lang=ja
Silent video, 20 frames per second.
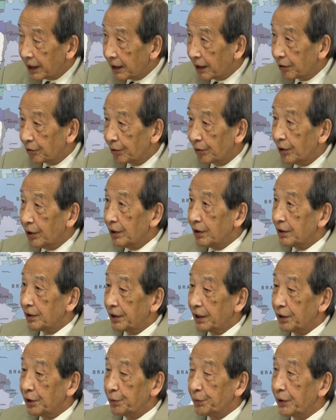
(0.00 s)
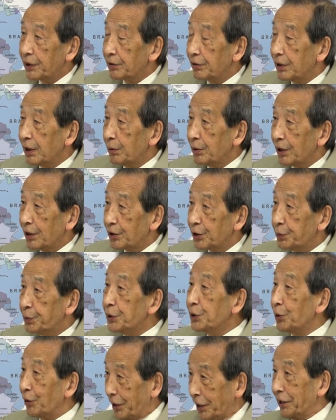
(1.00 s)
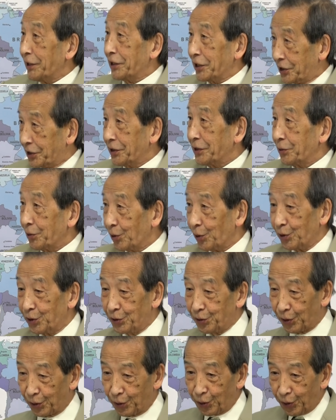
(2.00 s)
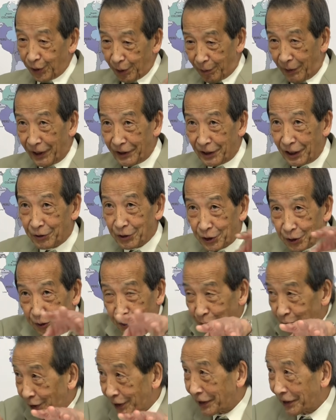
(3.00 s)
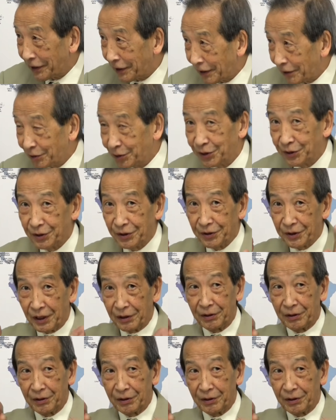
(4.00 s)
あのヘリコプターに比べればスピードは速い、確かに、こうこうこう前倒して飛ぶわけだから、普通